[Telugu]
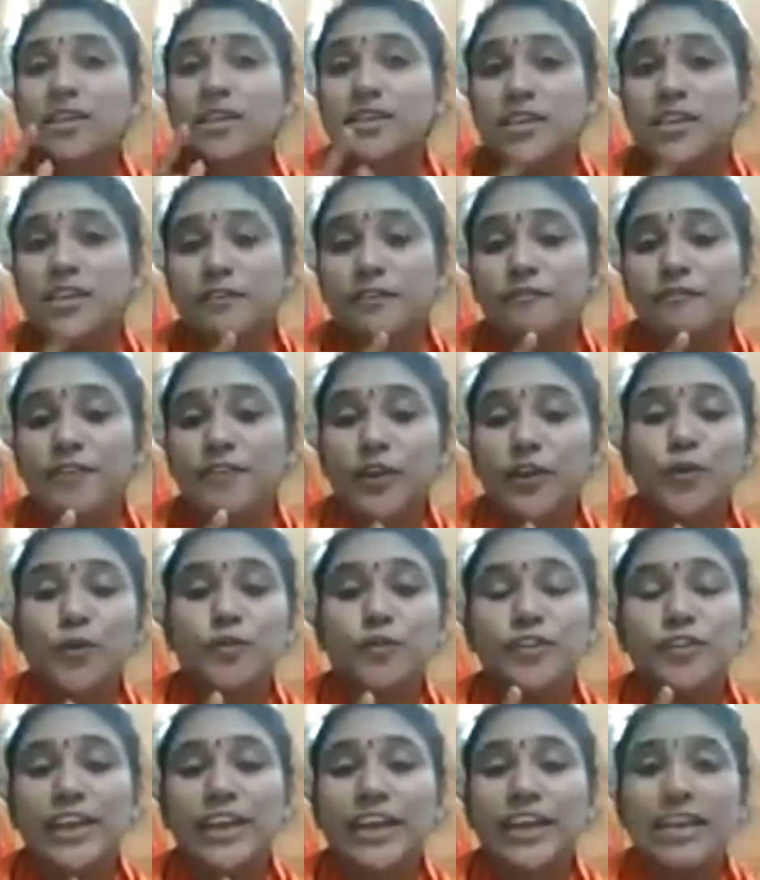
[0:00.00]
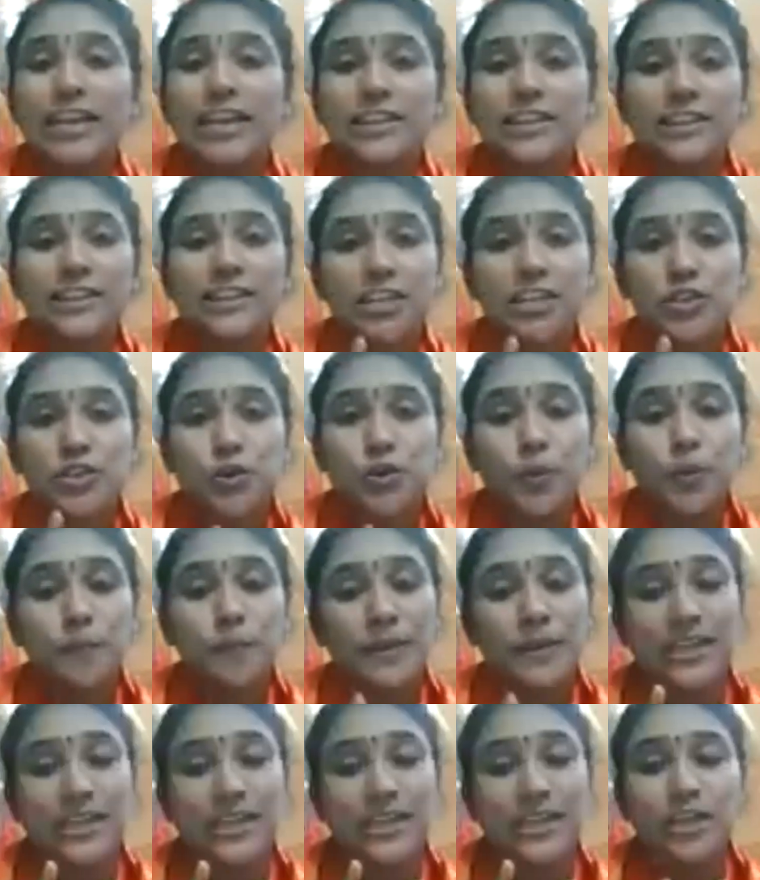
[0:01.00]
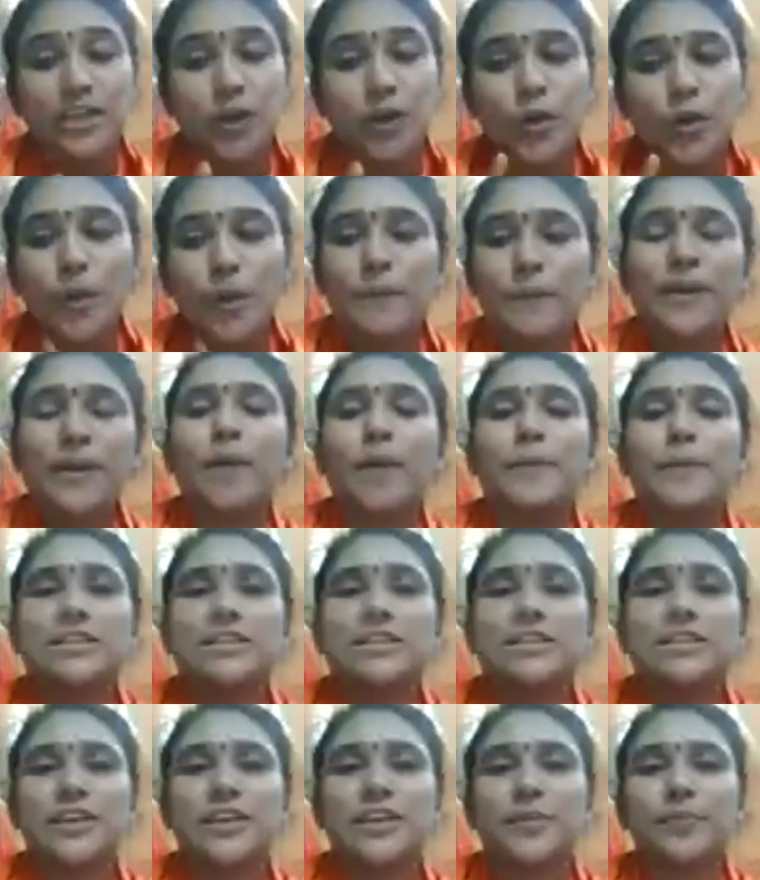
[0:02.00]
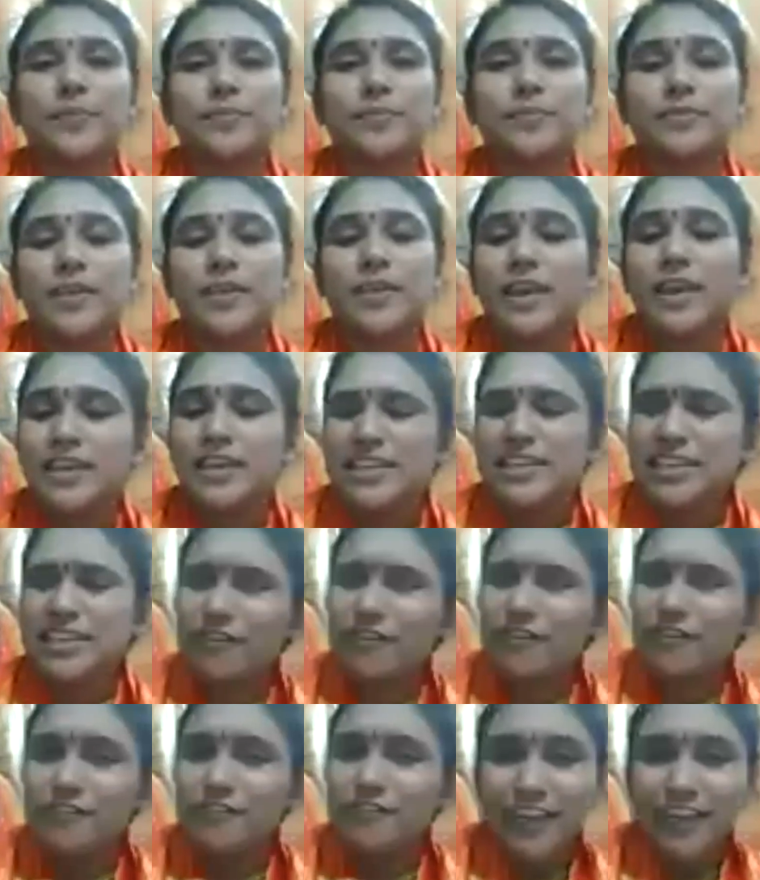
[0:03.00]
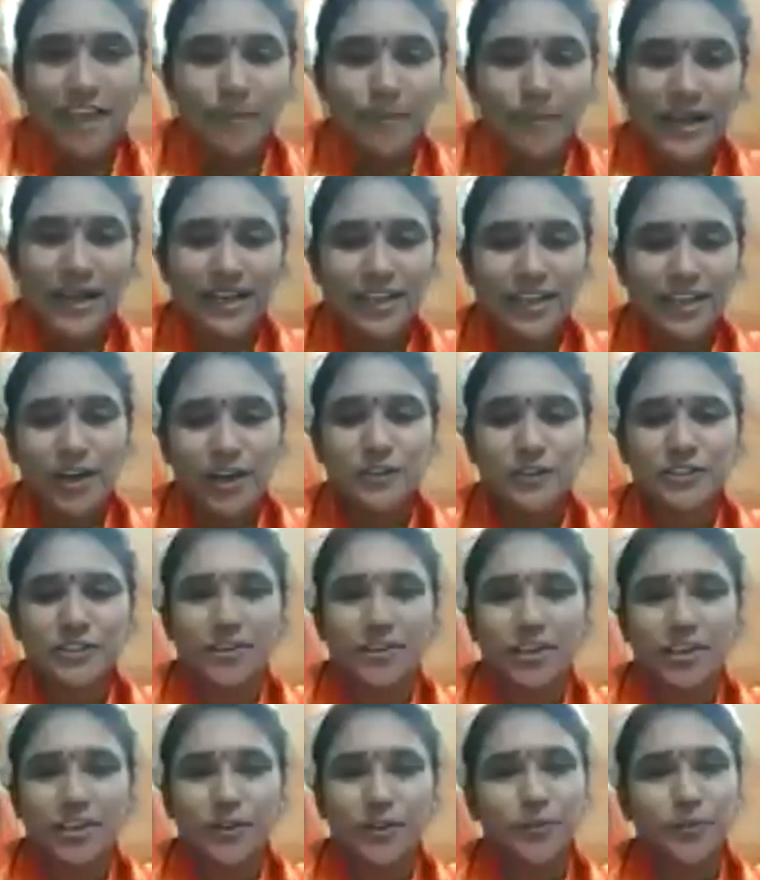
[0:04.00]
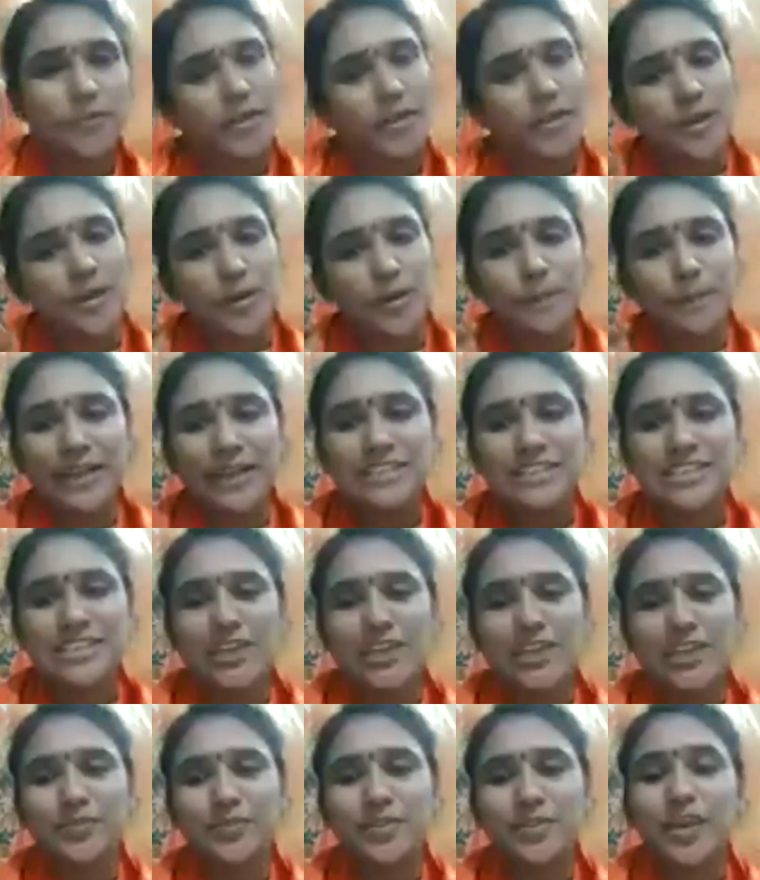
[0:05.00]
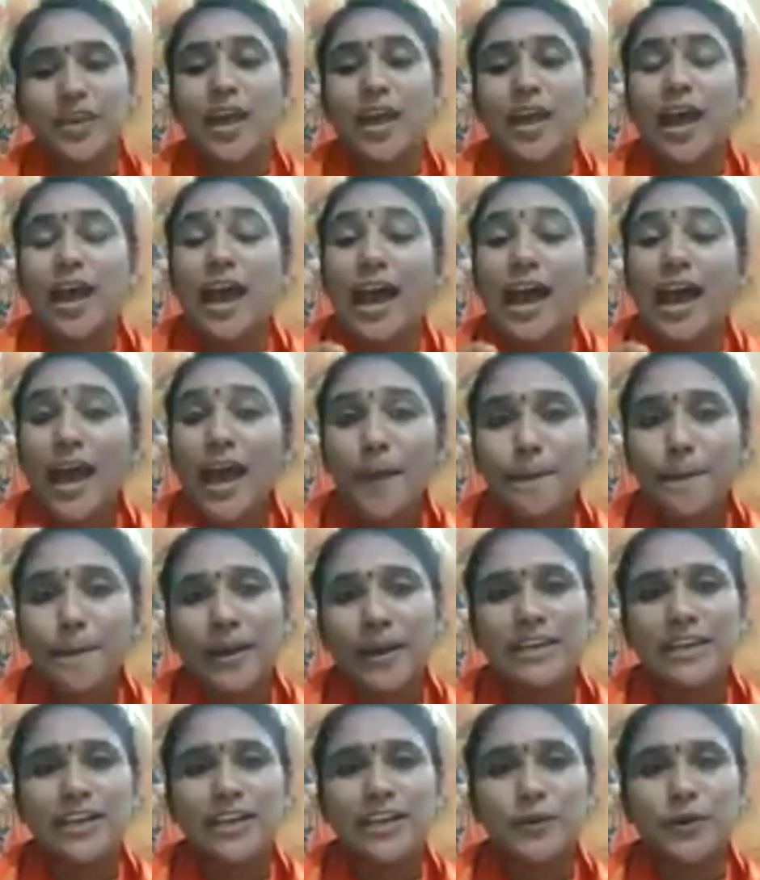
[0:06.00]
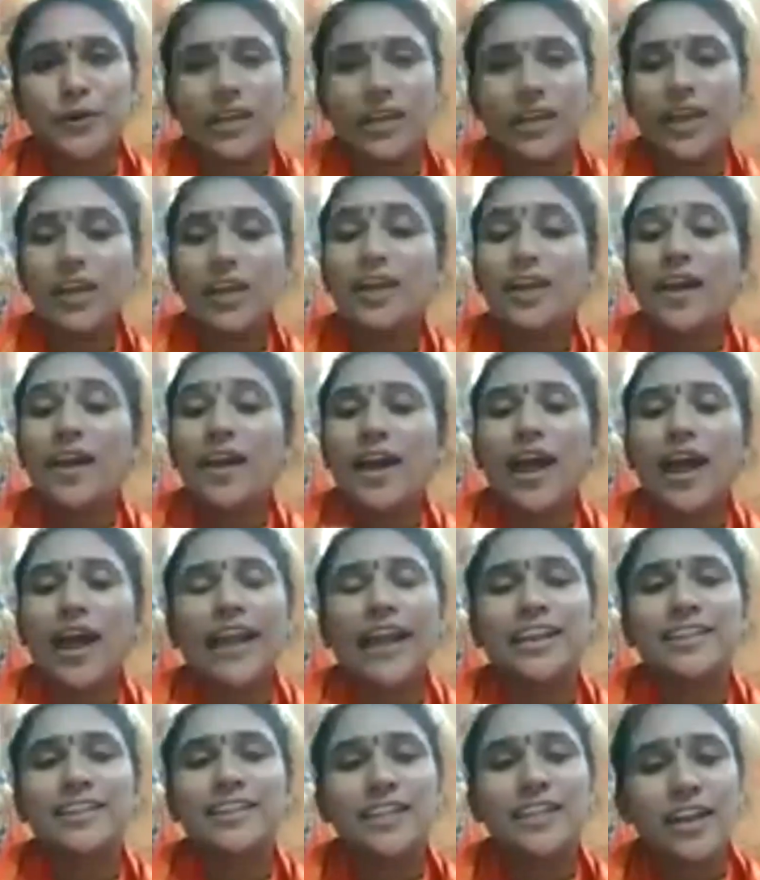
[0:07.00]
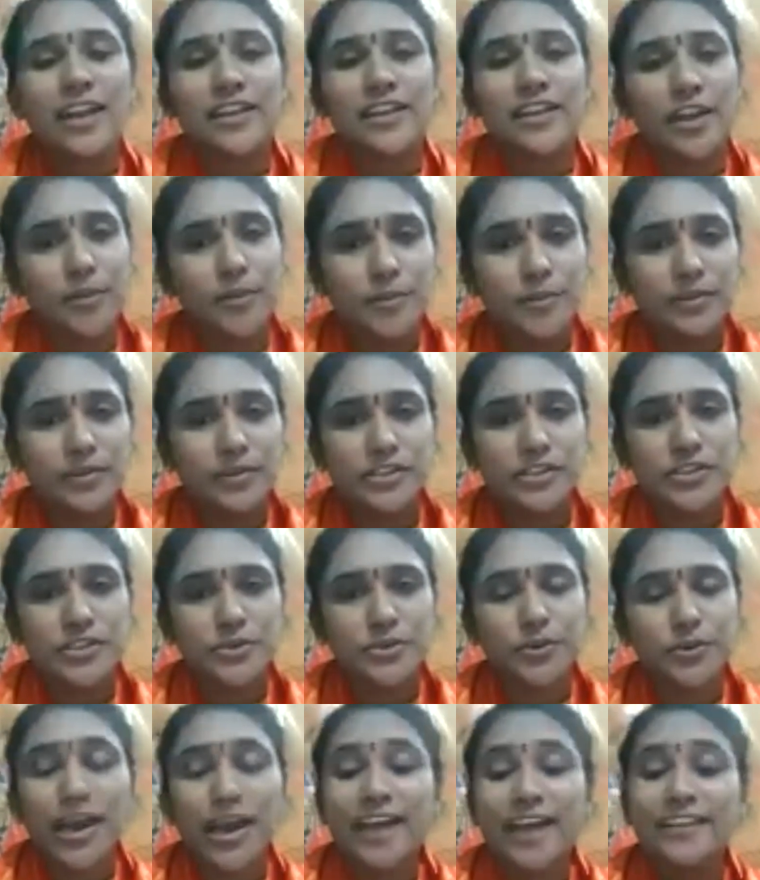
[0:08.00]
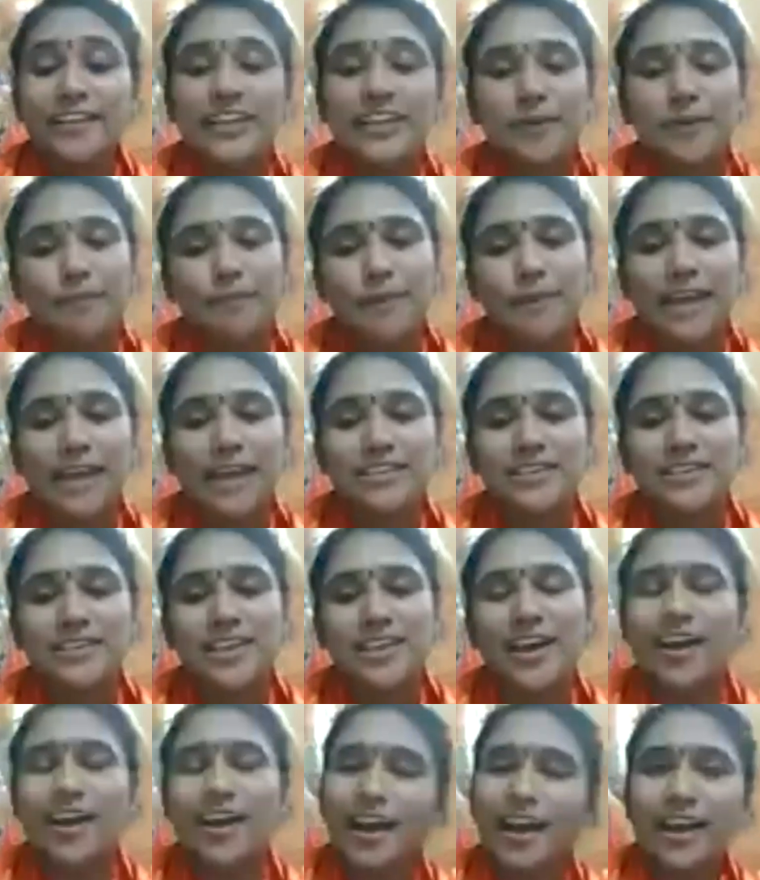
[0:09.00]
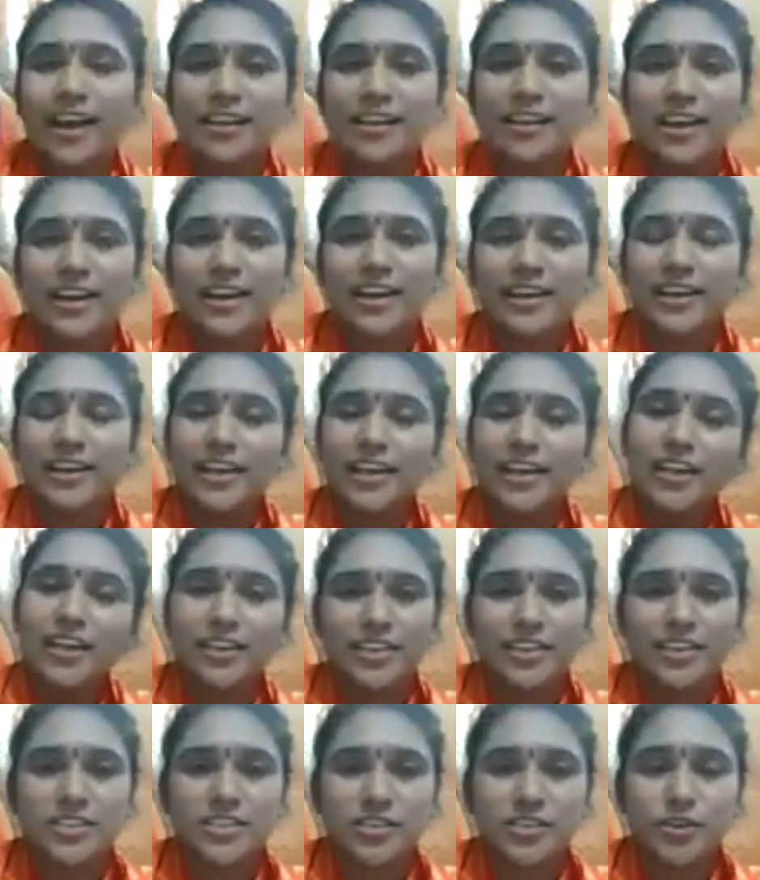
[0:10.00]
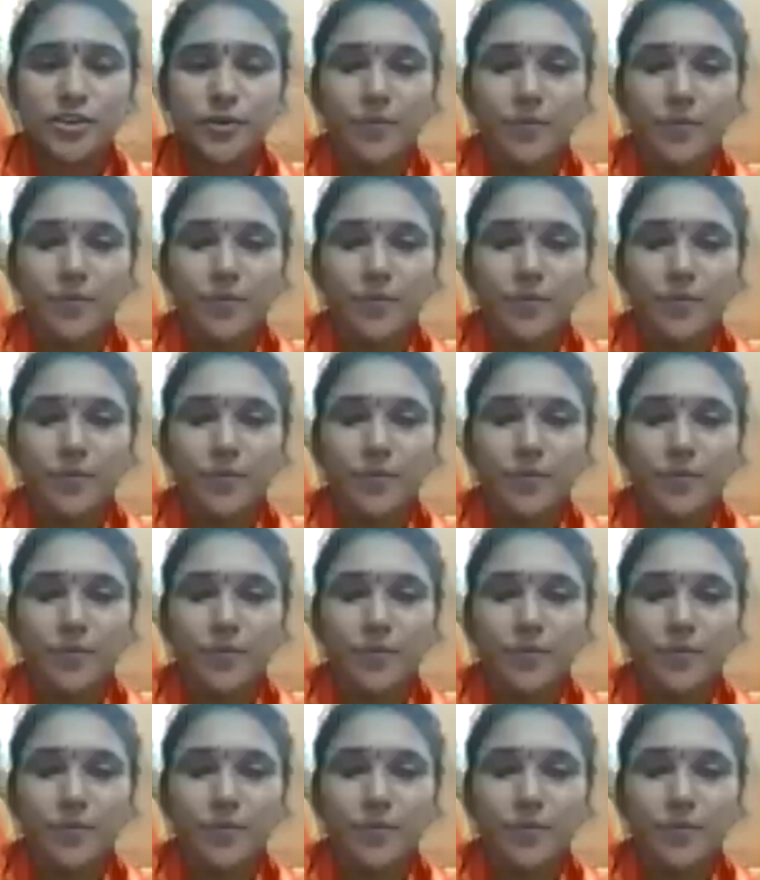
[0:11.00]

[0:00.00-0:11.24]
ఎవ్వరు వేలెత్తి చూపనంత గొప్పగా పనిచేయి ఎవ్వరు కమాండింగ్ అవసరం లేదు పనిచేయి ఆ పనిలోనే ఆనందాన్ని అనుభవించు అది నీ బాధ్యత అంటాడండి కృష్ణుడు